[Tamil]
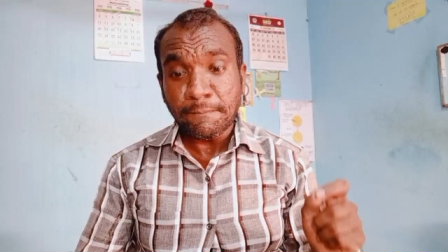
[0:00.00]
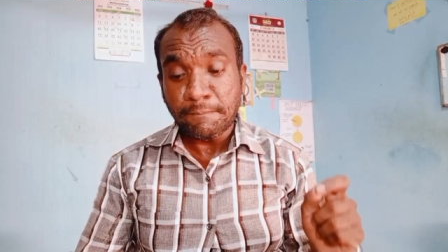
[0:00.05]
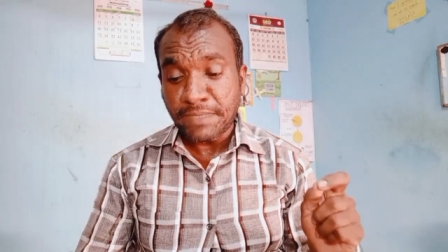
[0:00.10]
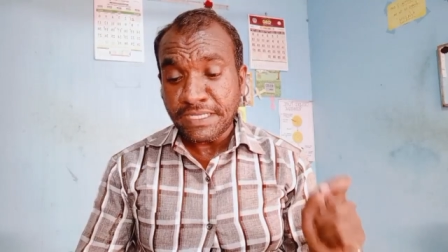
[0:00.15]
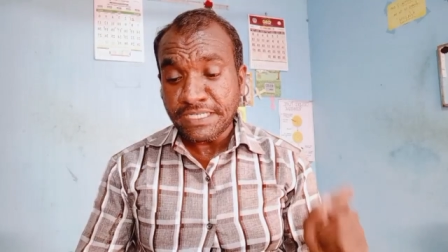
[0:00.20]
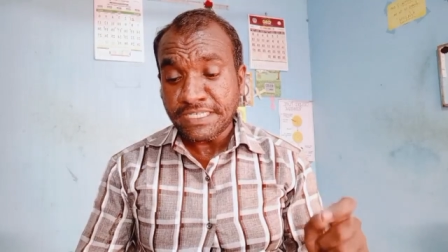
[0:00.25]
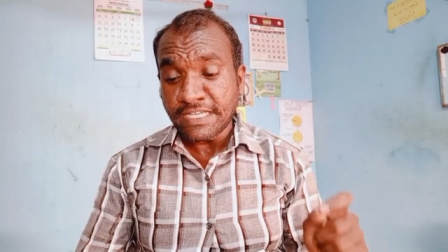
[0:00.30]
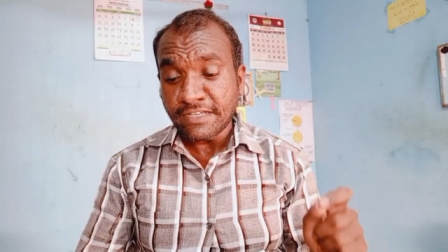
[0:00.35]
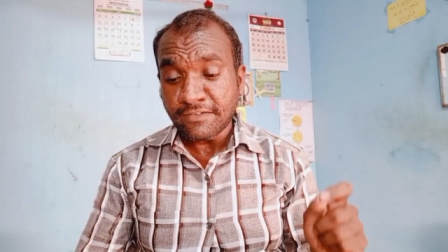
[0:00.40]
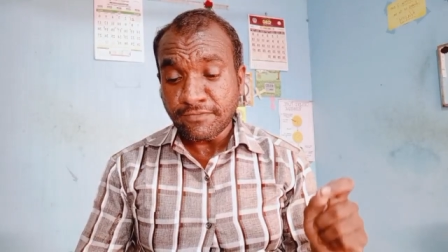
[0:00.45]

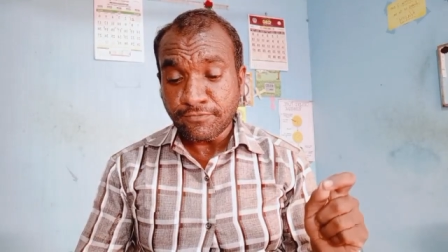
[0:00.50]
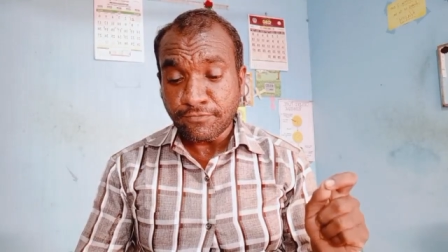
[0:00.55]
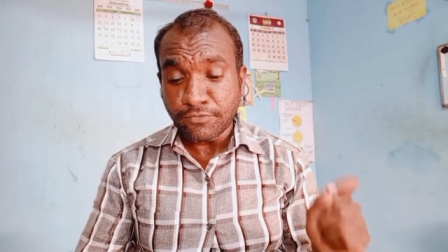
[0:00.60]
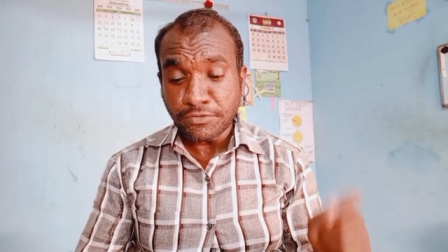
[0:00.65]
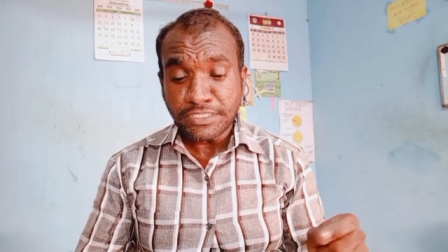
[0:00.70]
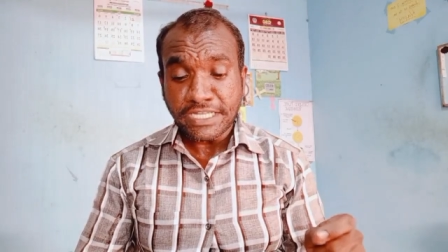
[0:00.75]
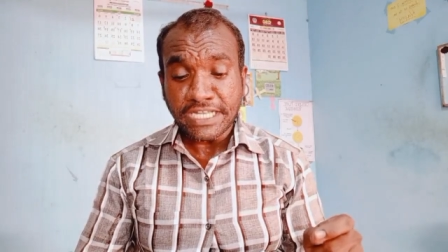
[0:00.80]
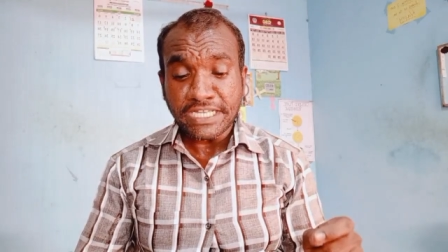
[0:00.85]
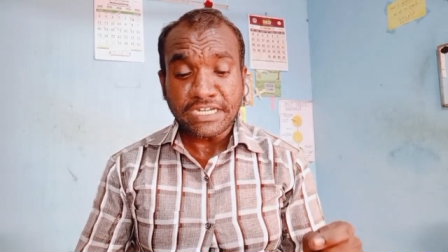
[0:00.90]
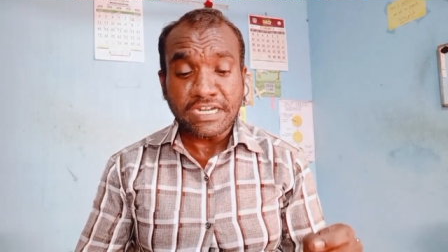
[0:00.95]
பிடெக்
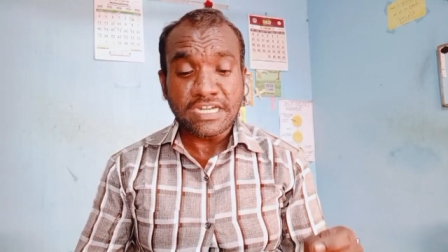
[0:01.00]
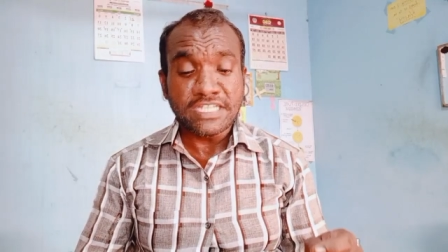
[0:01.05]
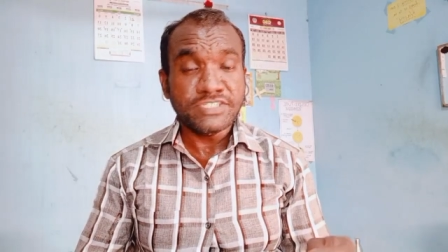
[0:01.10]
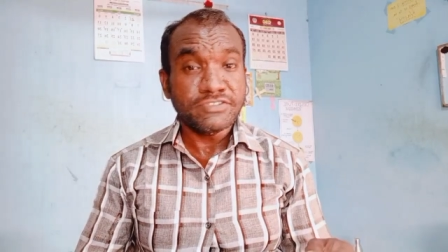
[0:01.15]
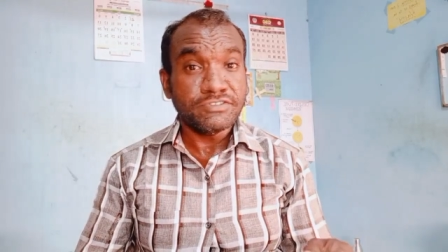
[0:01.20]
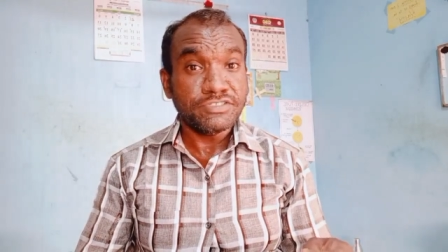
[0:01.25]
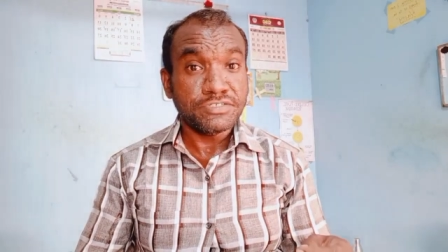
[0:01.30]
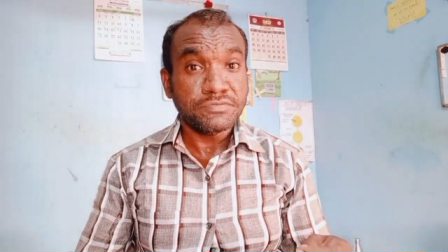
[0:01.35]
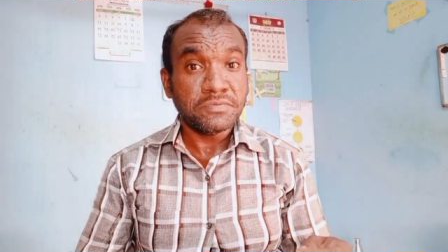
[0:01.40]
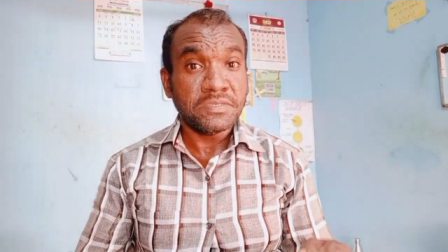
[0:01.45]
ஃபுட் டெக்னாலஜி
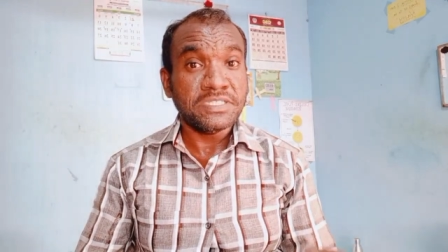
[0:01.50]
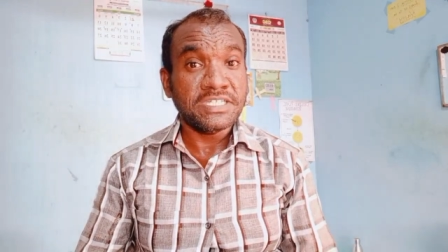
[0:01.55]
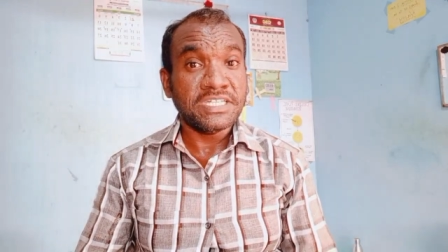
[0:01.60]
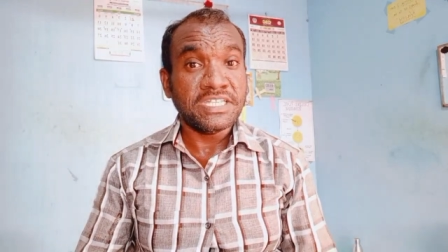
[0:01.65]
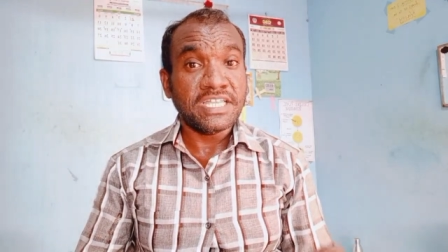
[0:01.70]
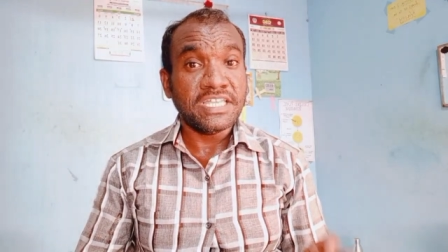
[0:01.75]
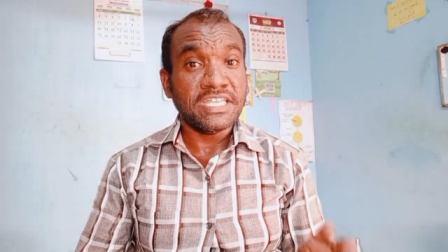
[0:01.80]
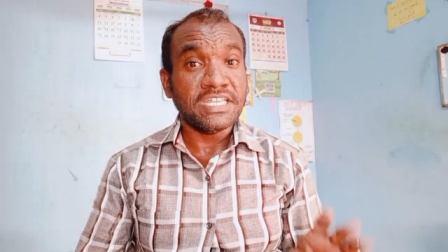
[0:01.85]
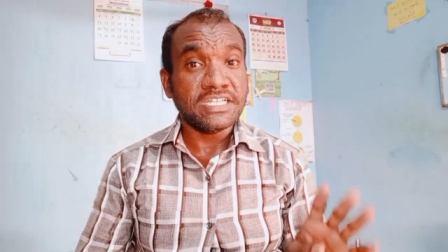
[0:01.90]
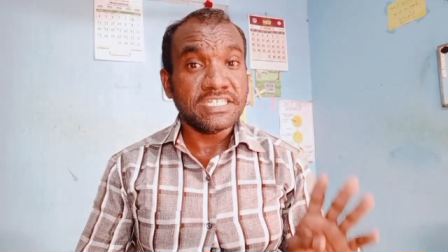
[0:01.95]
வந்துட்டு
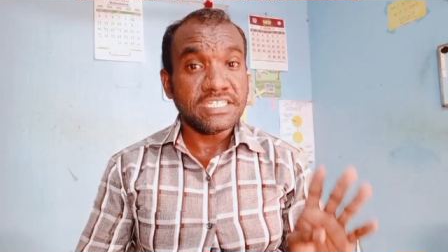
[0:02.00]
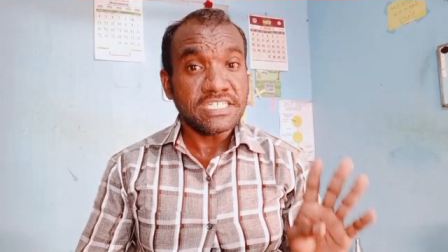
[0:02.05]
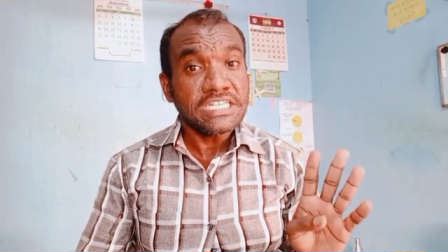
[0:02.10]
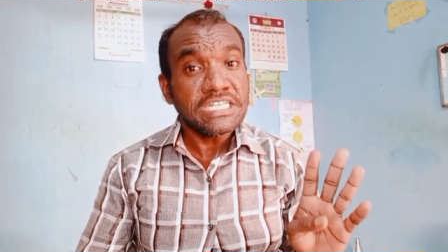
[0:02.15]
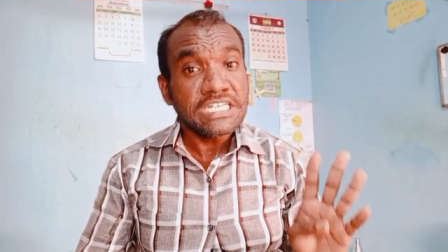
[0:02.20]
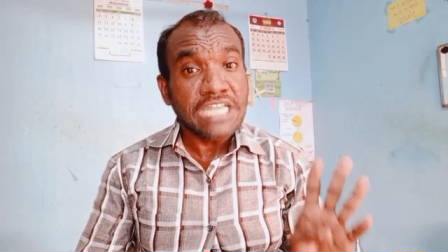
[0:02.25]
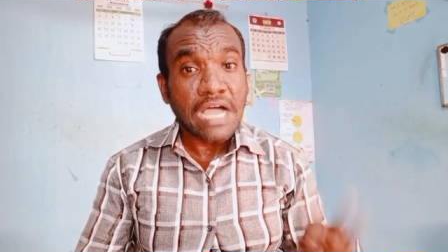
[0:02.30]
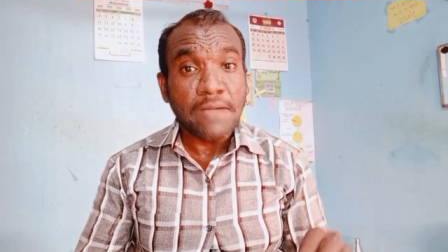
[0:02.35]
பார்த்திங்கன்னா இருக்குது